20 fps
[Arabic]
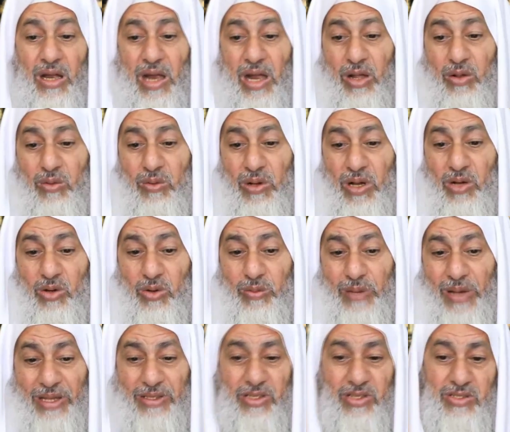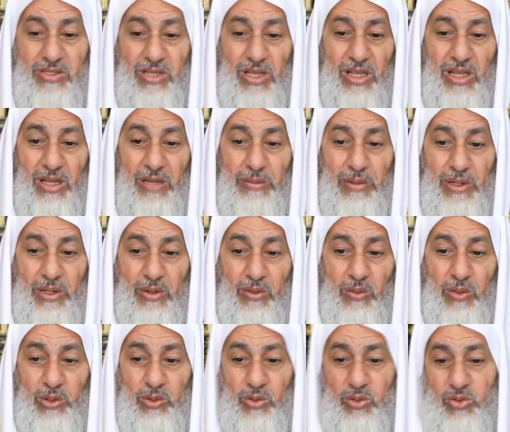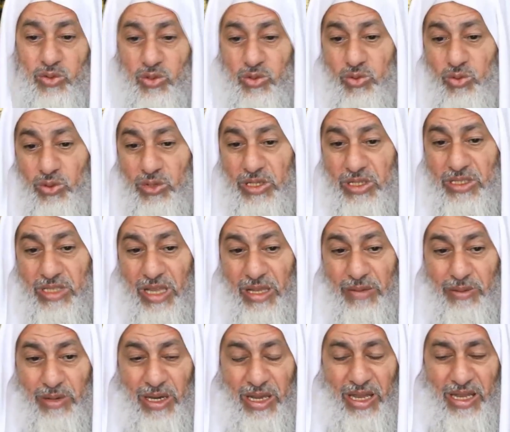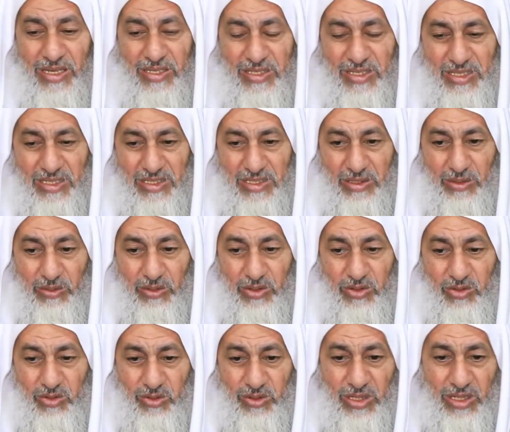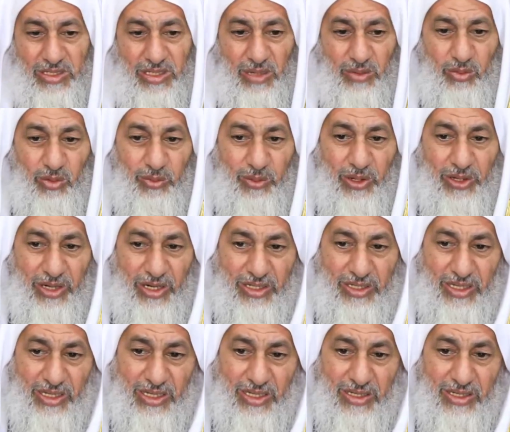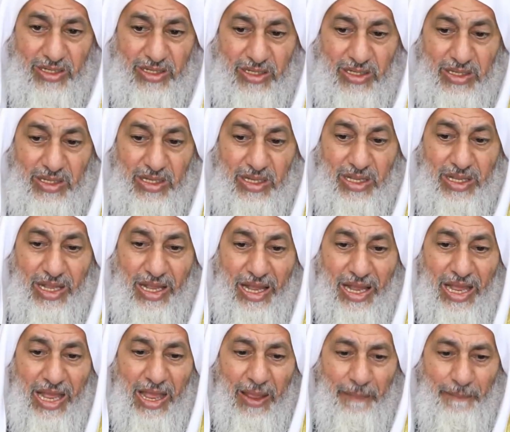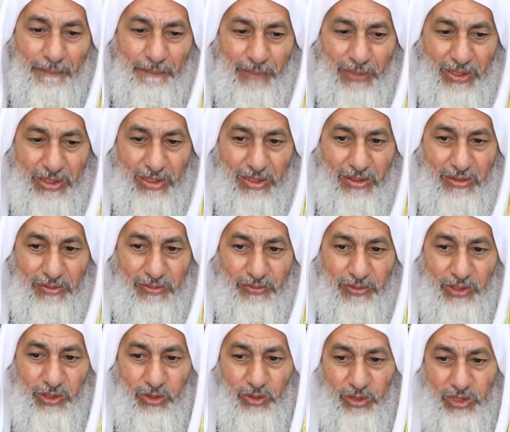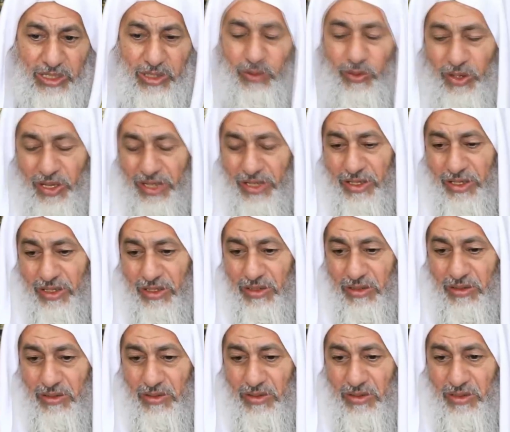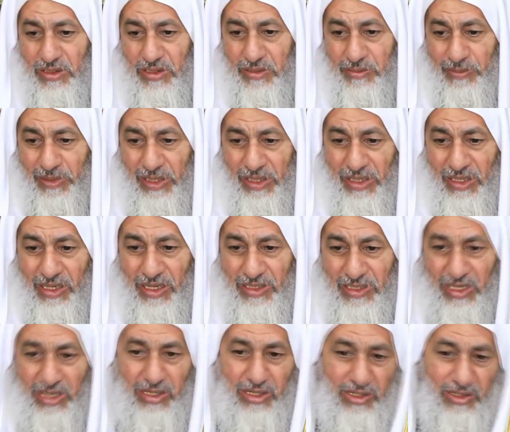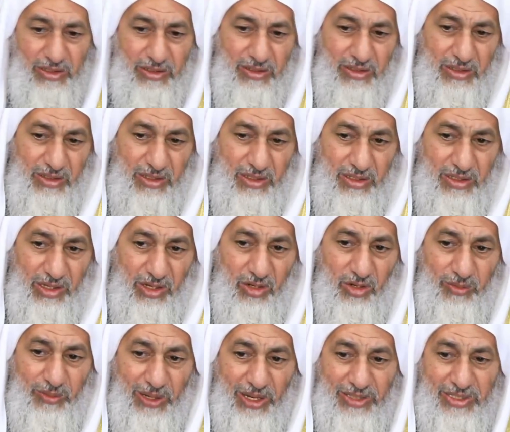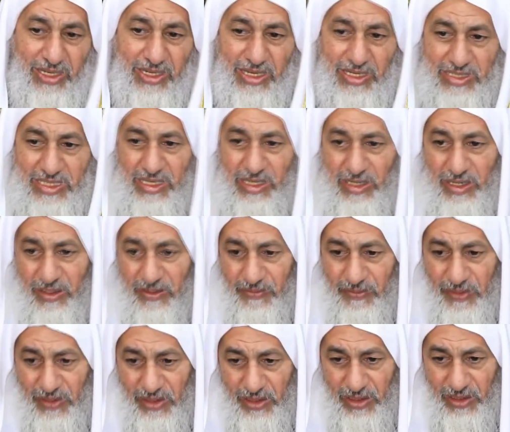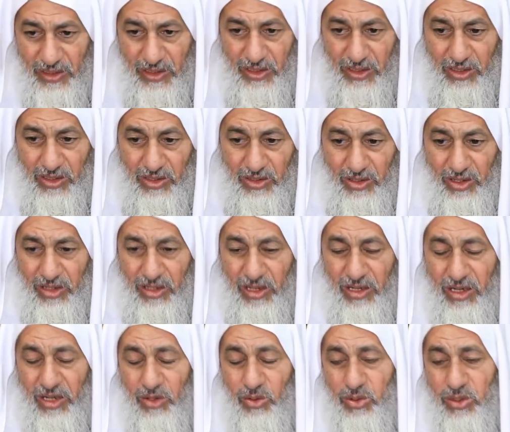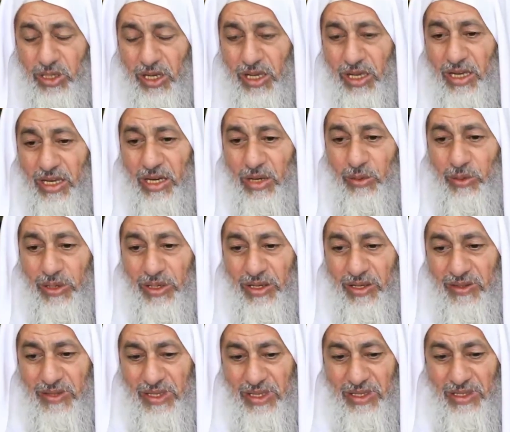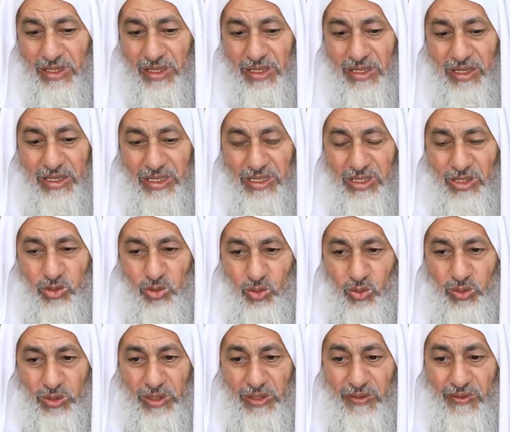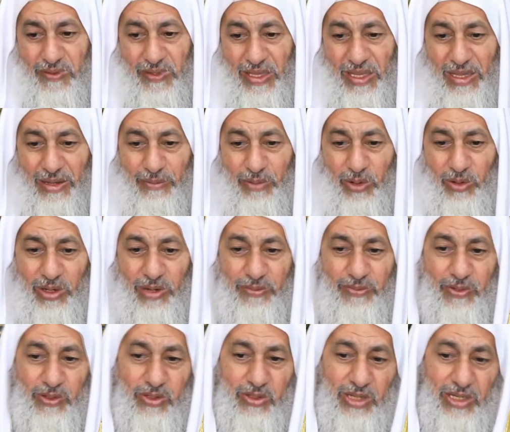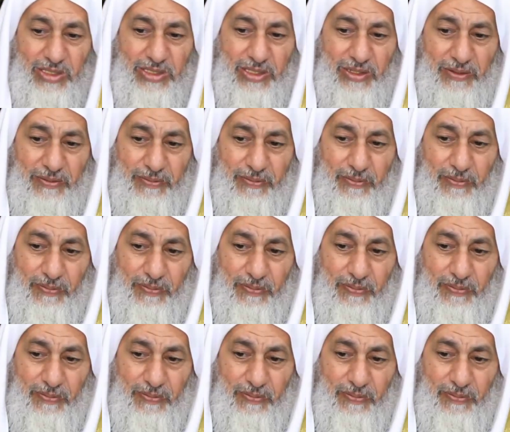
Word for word: أقوال بعض الصحابة ونصوص الكتاب العزيز والسنة المباركة عامة في الحلي وغيره اسمع الأدلة أو بعض الأدلة قال الله تعالى والذين يكنزون الذهب والفضة